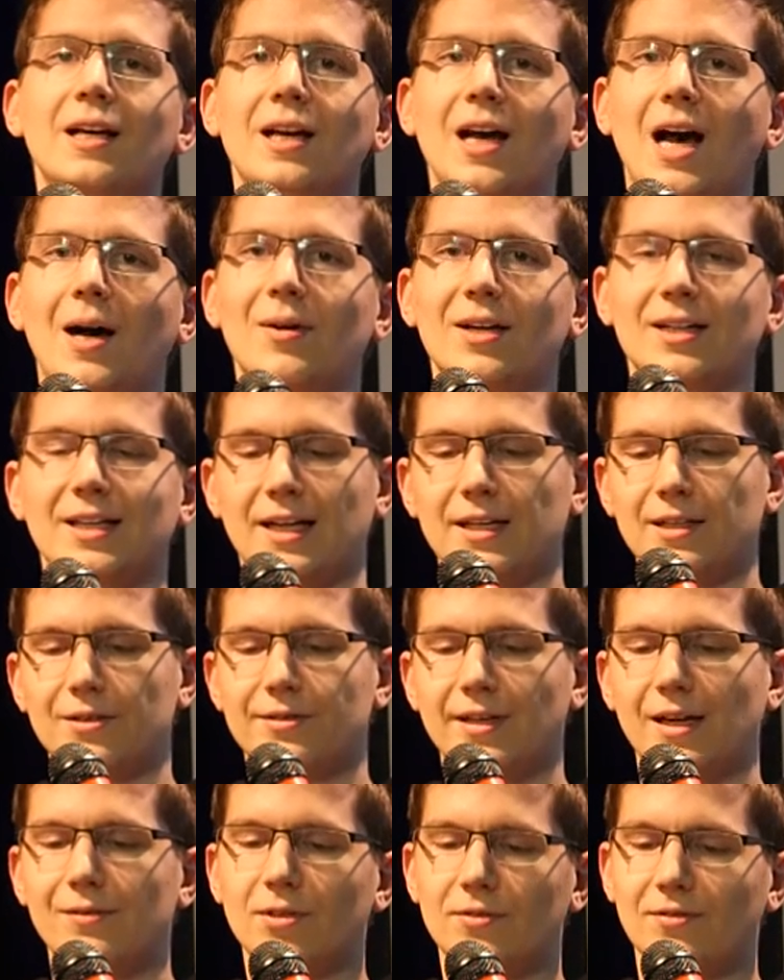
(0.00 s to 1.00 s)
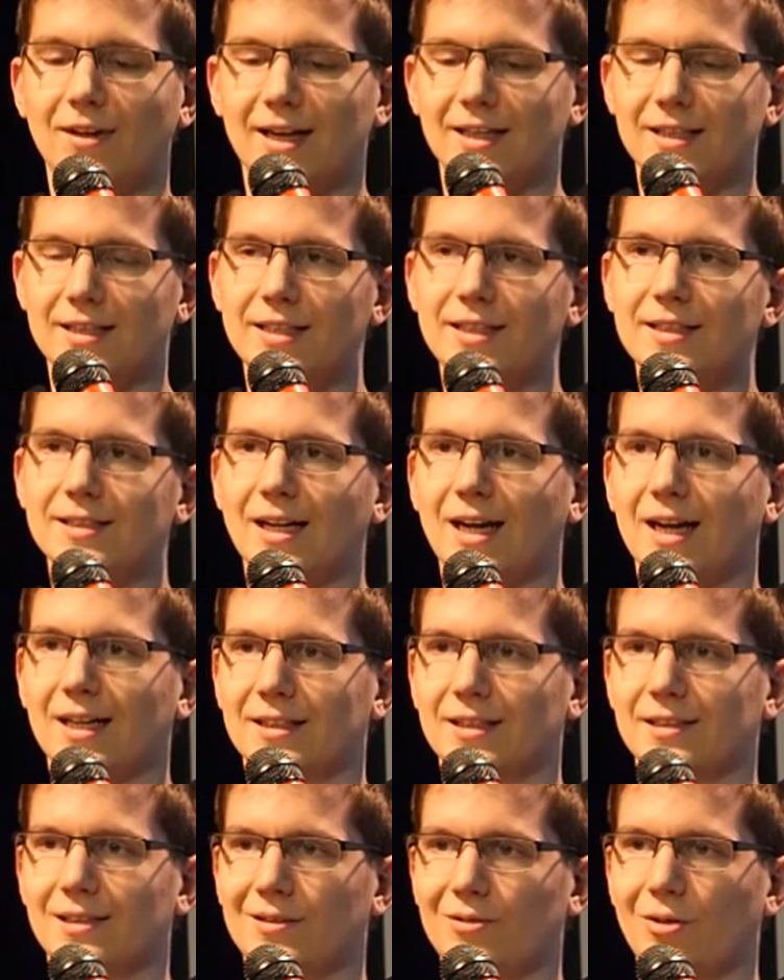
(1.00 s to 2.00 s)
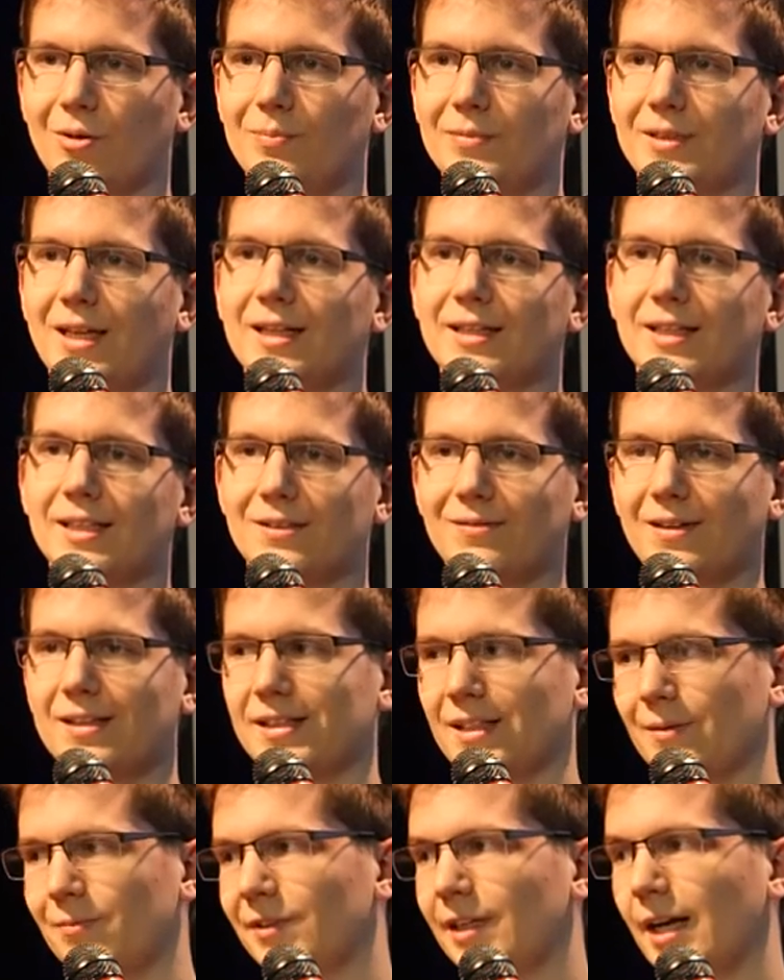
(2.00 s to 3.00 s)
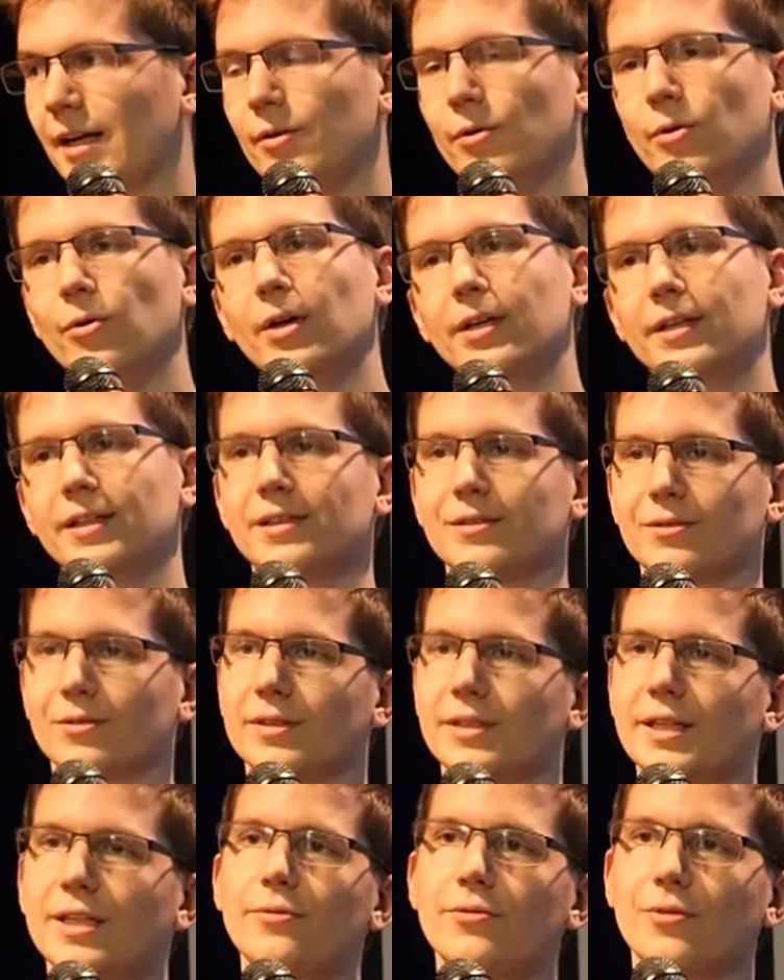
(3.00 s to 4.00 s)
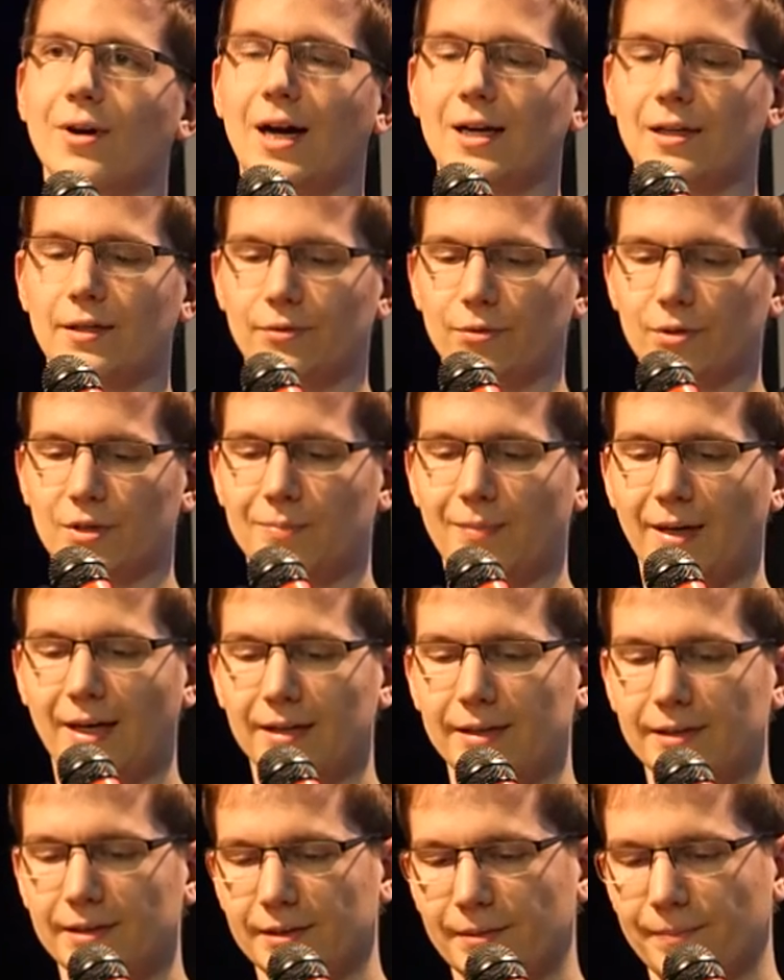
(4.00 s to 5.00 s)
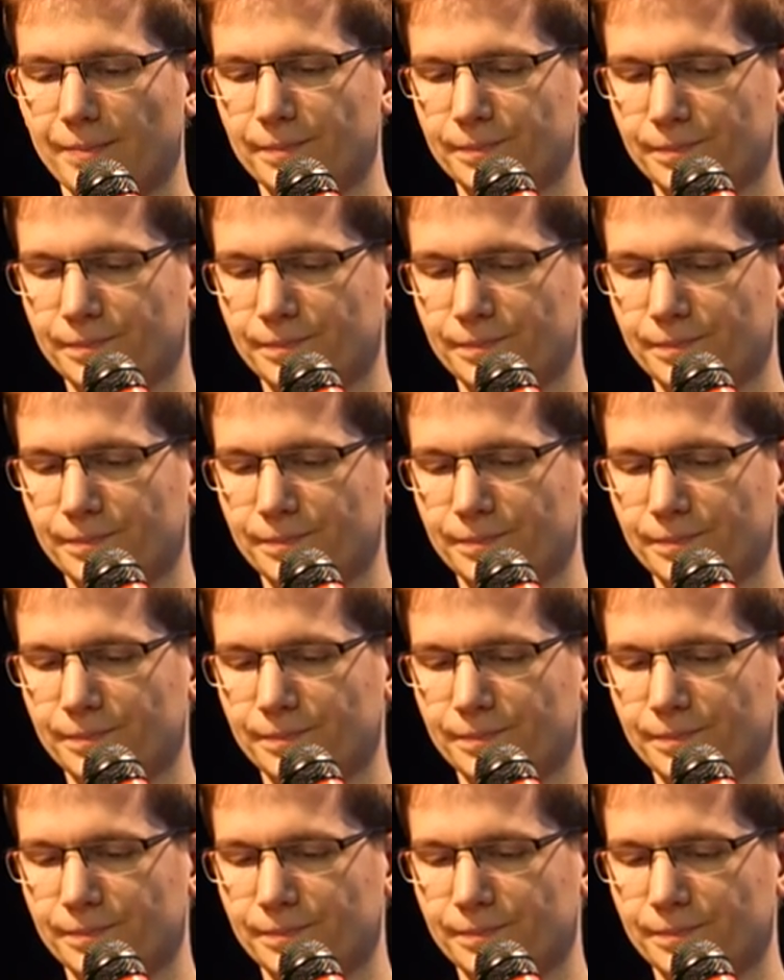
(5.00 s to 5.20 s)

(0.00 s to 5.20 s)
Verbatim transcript: Aber traditionell würden wir eigentlich nicht sagen, dass das Open Data ist, weil es eben wieder eine Hürde ist und nicht für alle nutzbar ist.